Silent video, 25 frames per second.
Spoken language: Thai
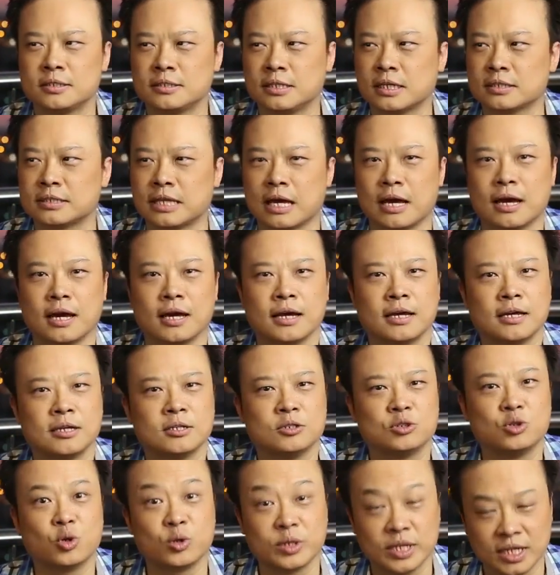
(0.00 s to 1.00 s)
ตั้งแต่
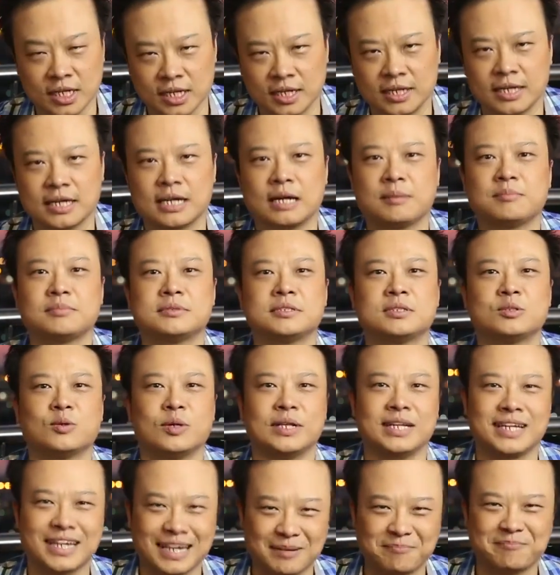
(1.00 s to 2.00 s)
ช่วงนี้เลยนะครับส
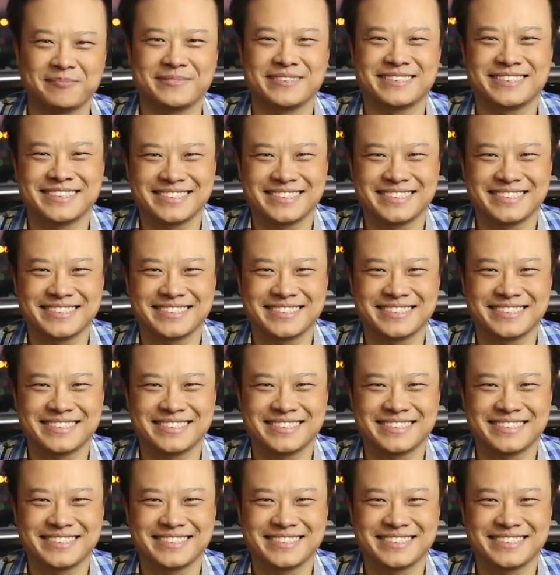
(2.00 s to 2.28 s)
วัสดีครับ